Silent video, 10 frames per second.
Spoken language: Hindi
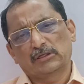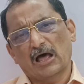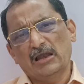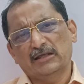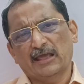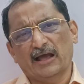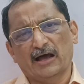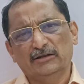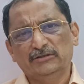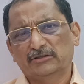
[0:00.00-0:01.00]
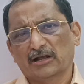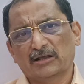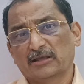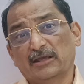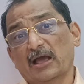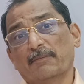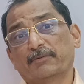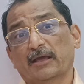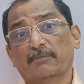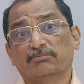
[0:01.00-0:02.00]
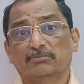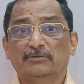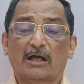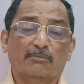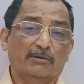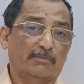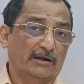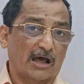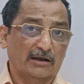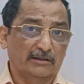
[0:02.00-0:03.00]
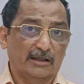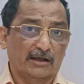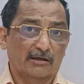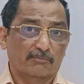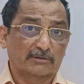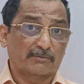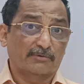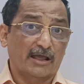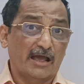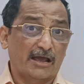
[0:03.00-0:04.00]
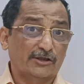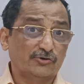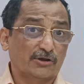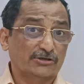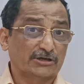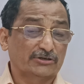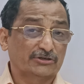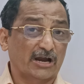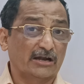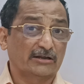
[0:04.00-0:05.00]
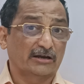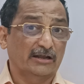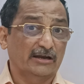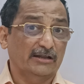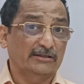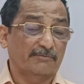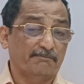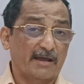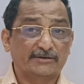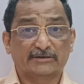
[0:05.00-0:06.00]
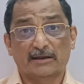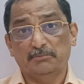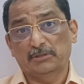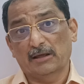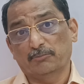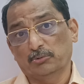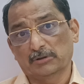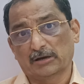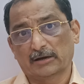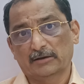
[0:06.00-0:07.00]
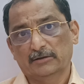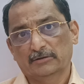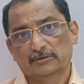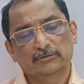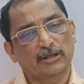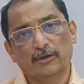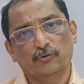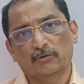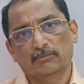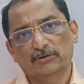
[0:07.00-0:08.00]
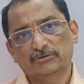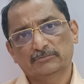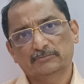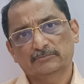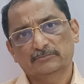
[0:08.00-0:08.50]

साल के अंत तक ये आपके दामन में डाल देगा मतलब नया एजुकेशन स्टार्ट करने के लिए द बेस्ट टाइम से आप गुजर रहे हैं थैंक यू वेरी मच